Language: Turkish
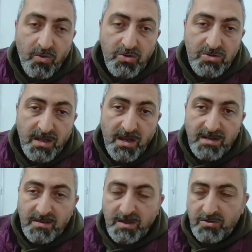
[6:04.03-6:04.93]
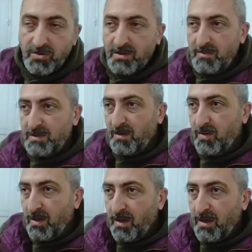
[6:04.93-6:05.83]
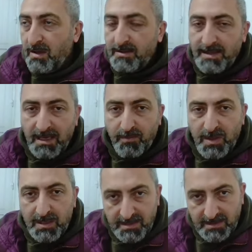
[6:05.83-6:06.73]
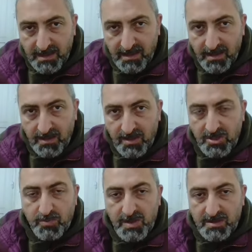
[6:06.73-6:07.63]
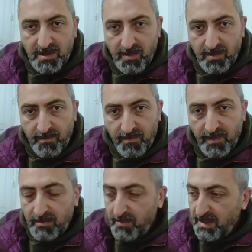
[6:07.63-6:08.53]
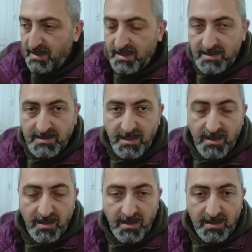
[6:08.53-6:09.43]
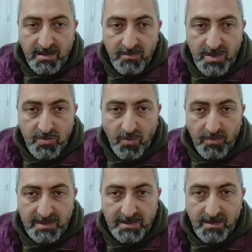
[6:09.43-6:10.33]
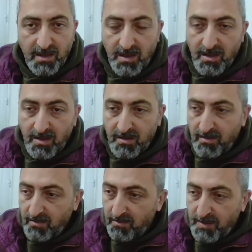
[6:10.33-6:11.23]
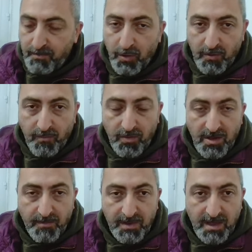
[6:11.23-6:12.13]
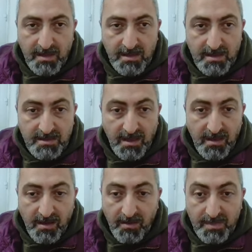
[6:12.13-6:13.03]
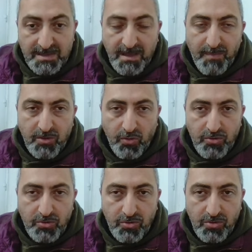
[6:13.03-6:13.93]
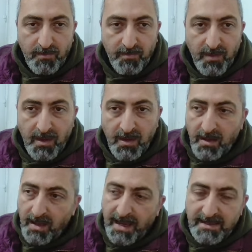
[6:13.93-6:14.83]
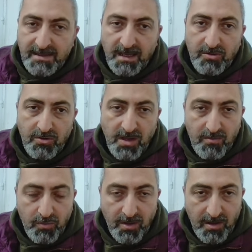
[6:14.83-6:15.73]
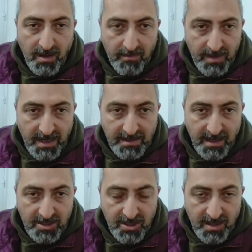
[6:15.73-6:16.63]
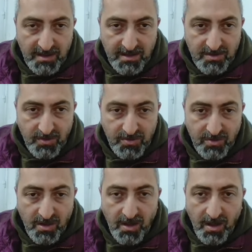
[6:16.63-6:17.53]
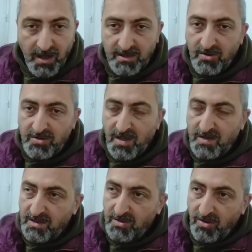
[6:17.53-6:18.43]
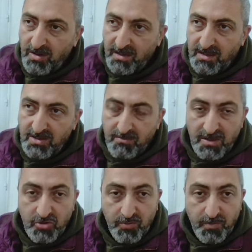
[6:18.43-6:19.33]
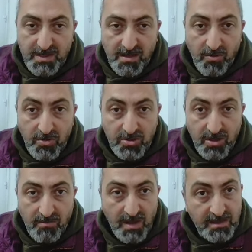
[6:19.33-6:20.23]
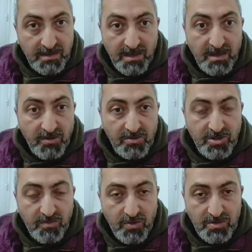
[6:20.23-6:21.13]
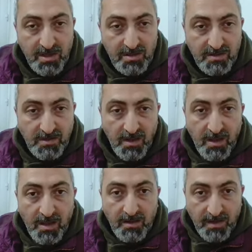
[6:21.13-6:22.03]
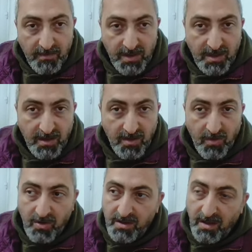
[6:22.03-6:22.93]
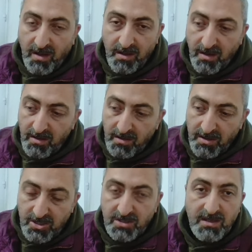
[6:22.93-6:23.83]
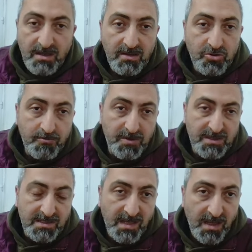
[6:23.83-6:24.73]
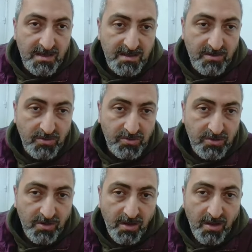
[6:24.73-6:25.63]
O yüzden her zaman söylediğimiz gibi tek bir hissede hiçbir zaman bir iki hissede yatırımınız olmasın bir portföy yapın kendinize, bir sepet oluşturun. Her sektörden mutlaka birer tane şirketiniz olsun. Ha diyorsanız ki yok kardeşim ben sürpriz ata oynayacağım, ben zengin olacağım diyorsanız tabii ki ona da hay hay içinde sürpriz hisseleriniz de olsun.